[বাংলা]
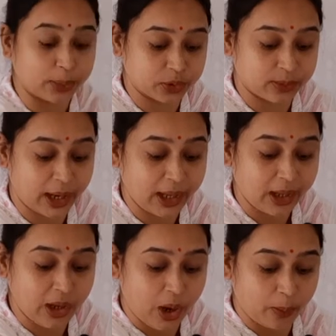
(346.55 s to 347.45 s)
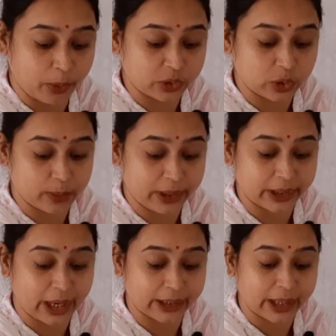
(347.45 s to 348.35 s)
সবসময়
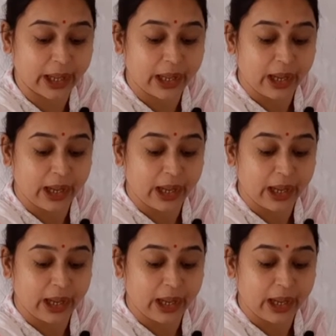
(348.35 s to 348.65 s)
বর্তমানকালকে